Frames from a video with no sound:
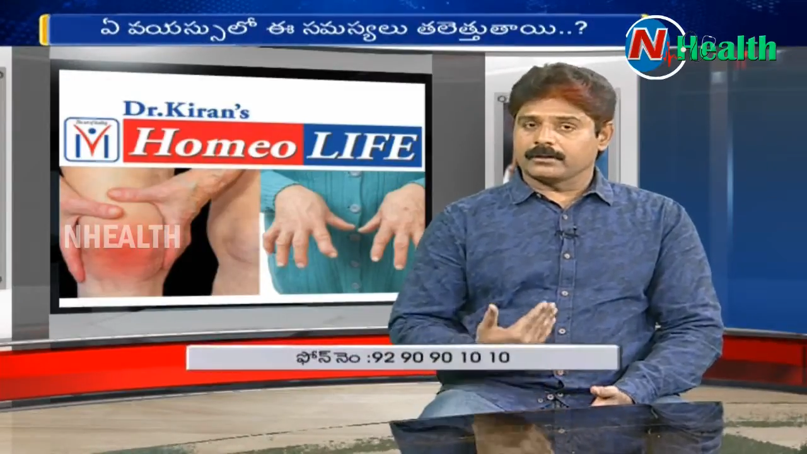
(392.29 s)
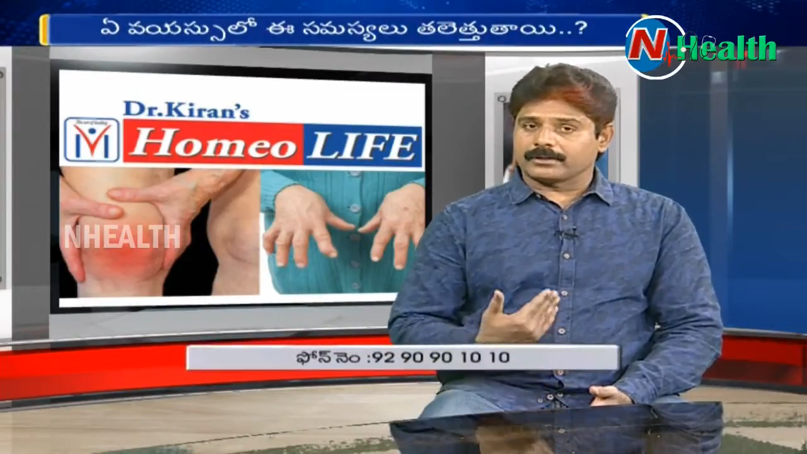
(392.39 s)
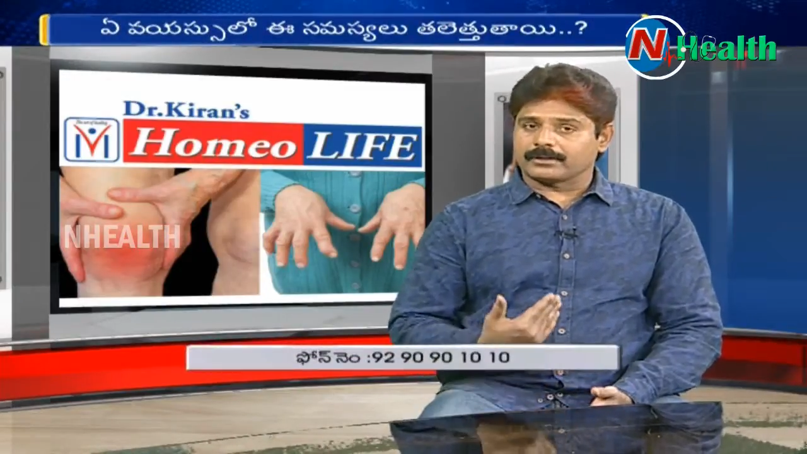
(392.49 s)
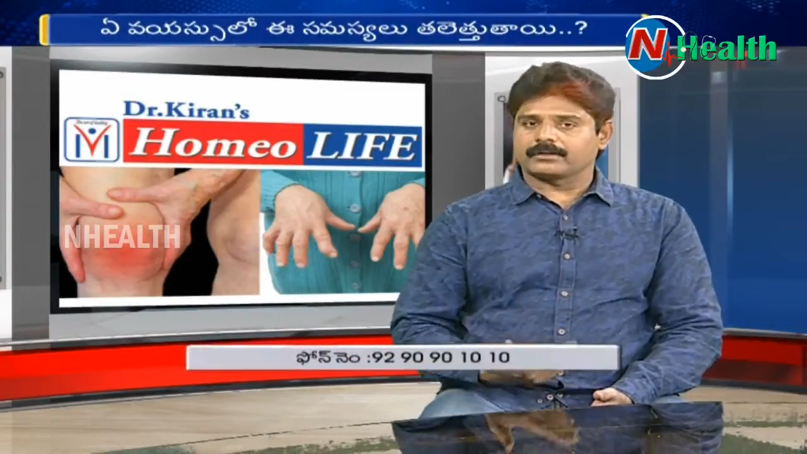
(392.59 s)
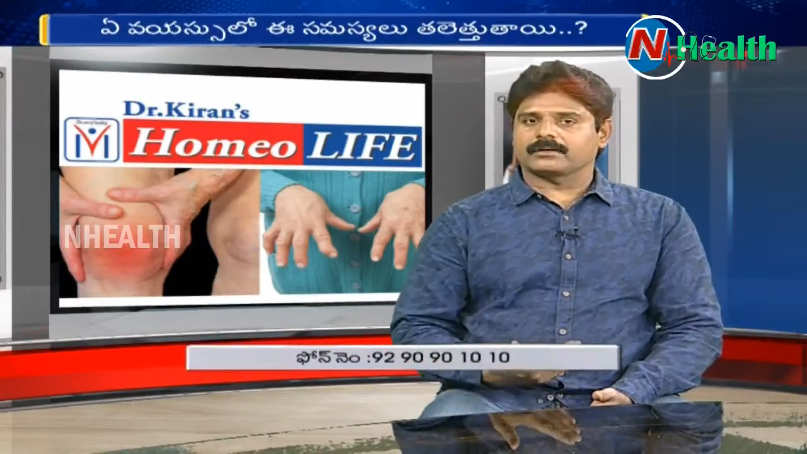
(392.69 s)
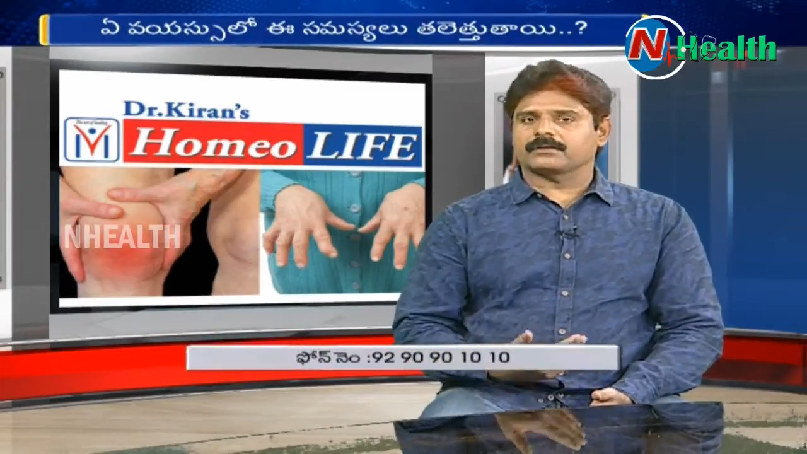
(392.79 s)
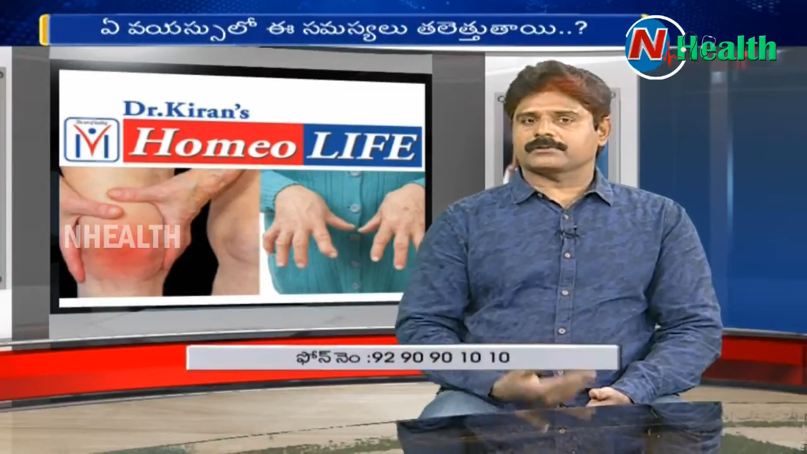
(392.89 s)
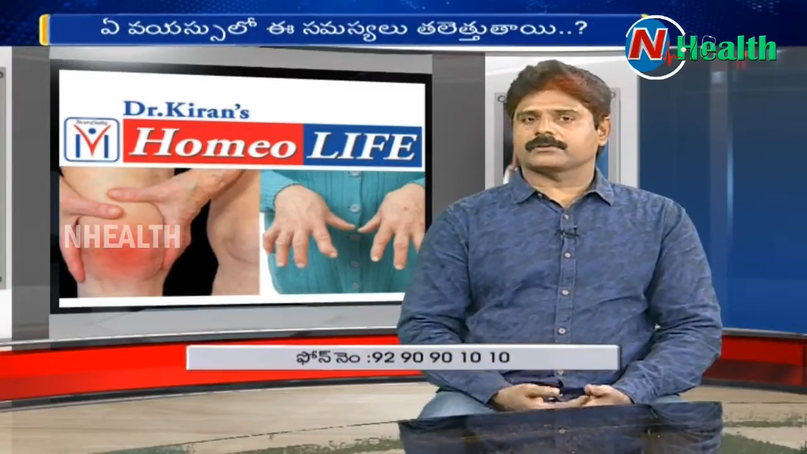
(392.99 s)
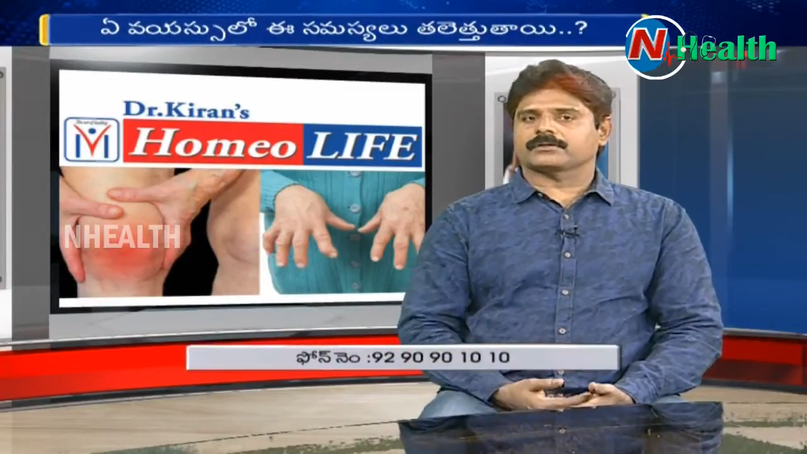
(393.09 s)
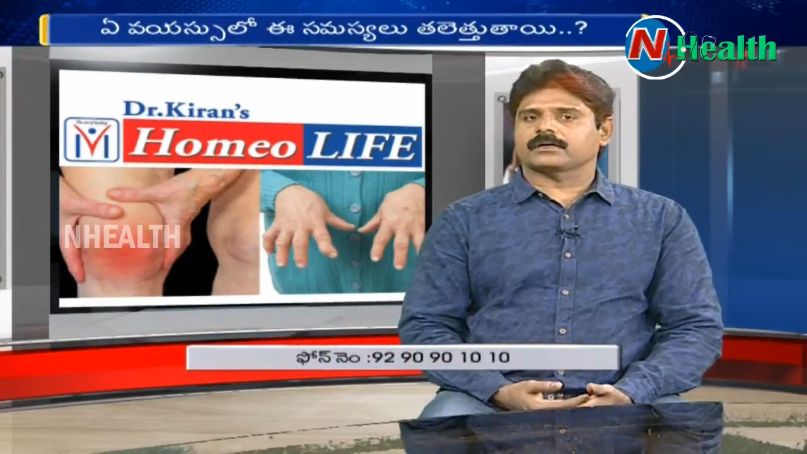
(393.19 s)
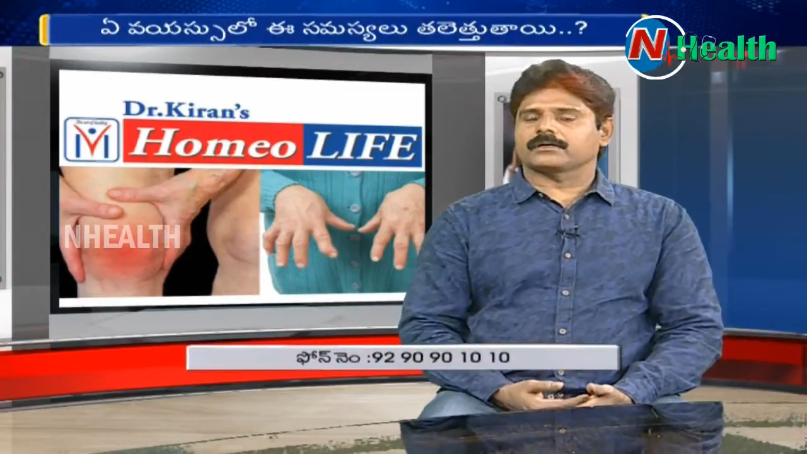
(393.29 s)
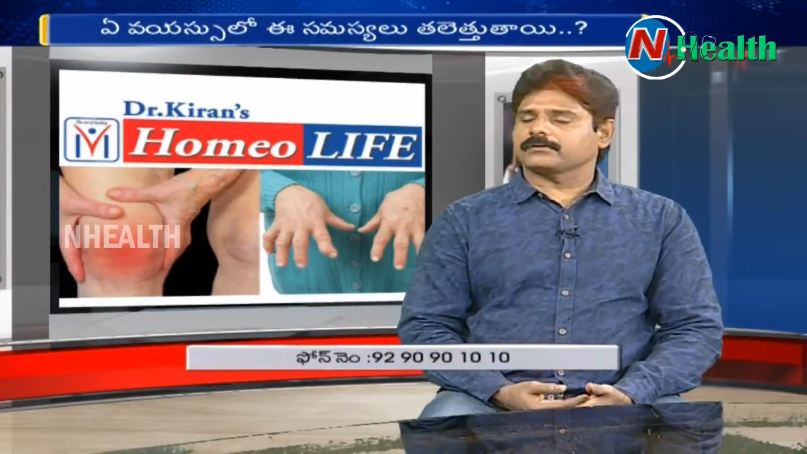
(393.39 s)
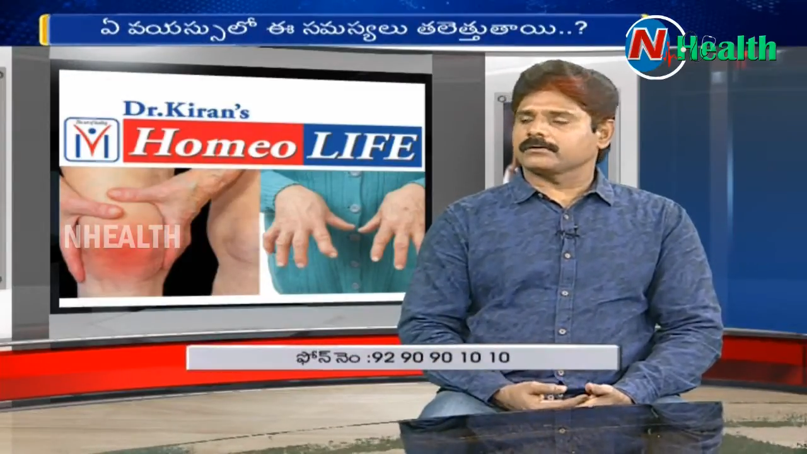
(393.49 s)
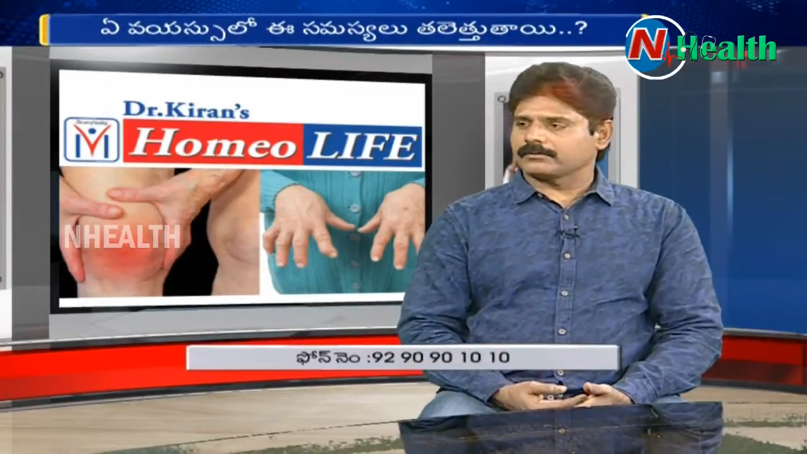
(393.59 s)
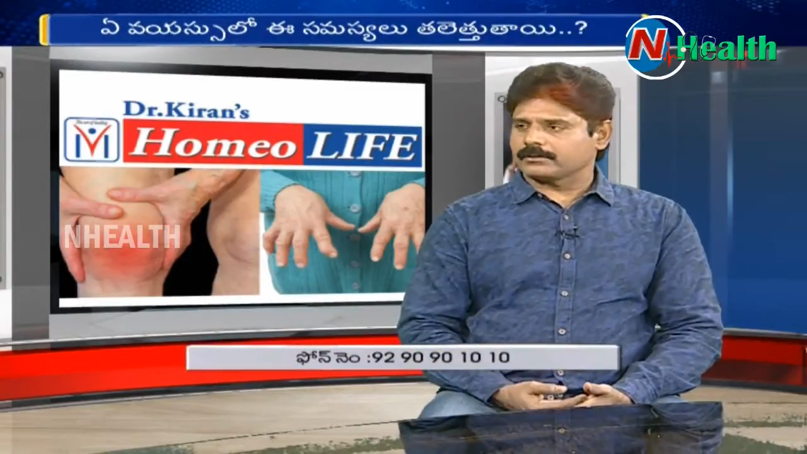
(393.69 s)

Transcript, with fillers: పెయిన్ కిల్లర్స్ కూడా కంటిన్యూగా